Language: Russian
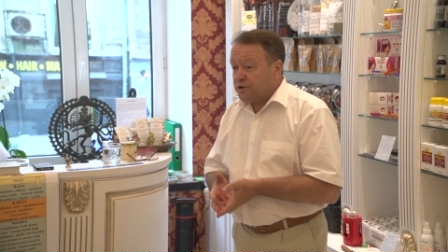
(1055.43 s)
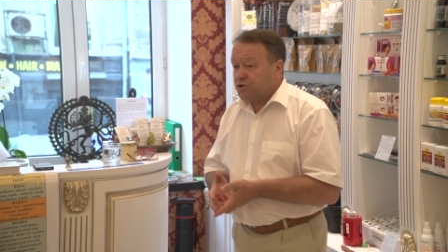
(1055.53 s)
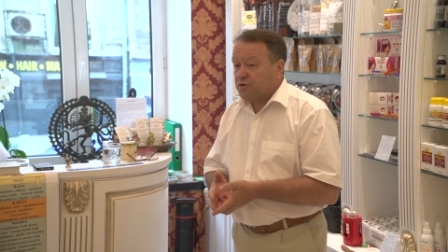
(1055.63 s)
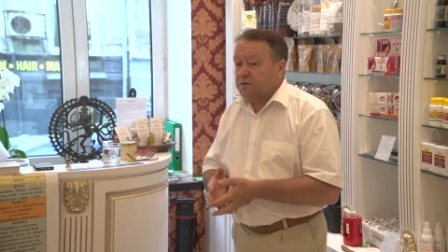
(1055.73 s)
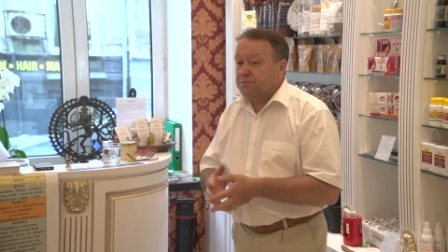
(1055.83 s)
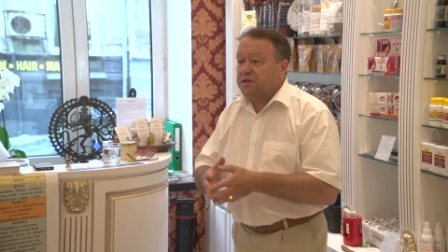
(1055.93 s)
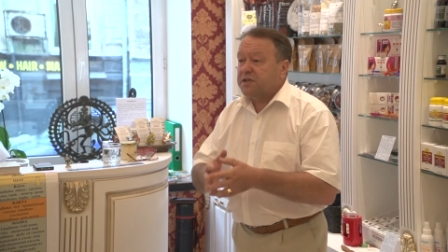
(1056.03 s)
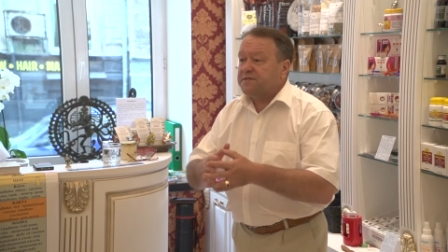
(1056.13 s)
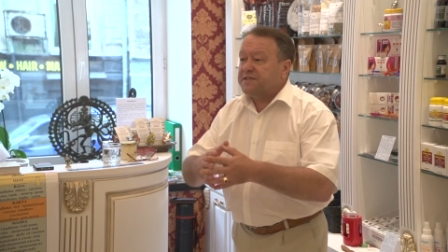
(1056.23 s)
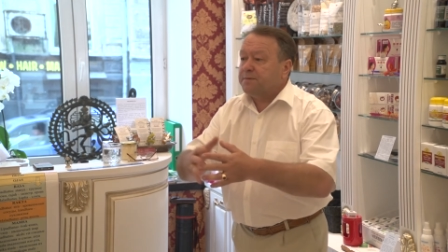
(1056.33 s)
чтобы
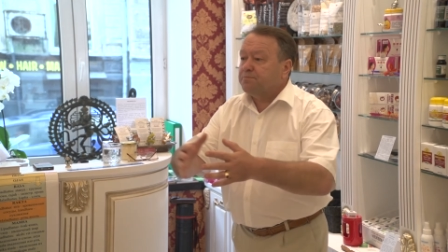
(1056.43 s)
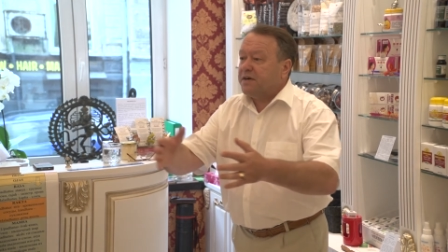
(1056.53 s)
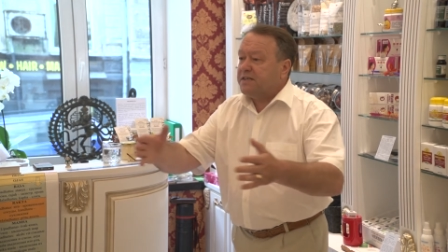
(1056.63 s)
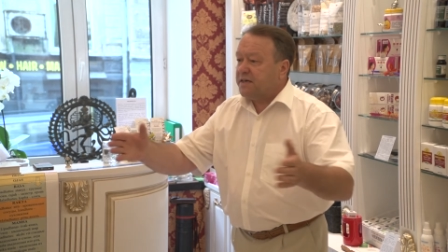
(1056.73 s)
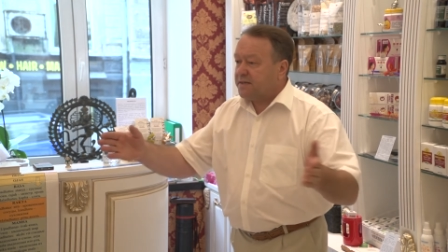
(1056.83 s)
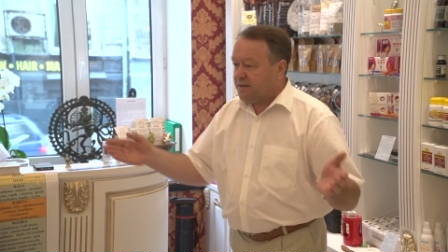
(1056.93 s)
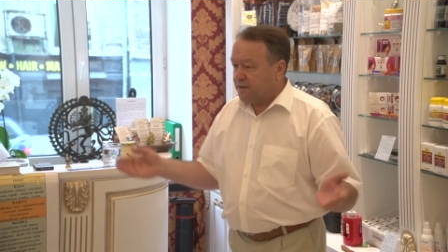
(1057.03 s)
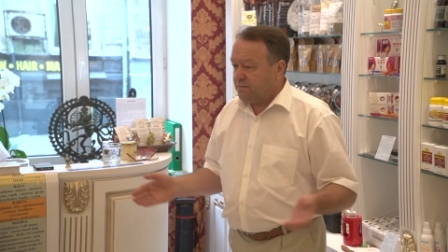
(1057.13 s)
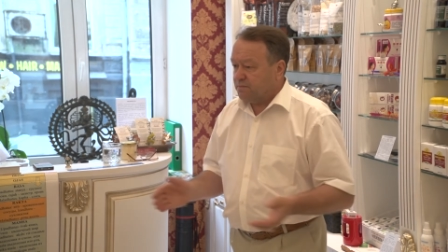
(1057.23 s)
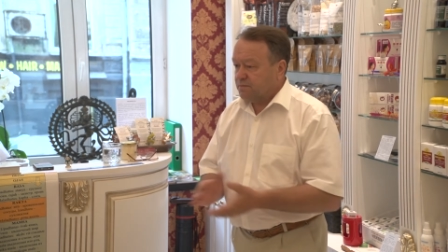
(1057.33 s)
было всем понятно.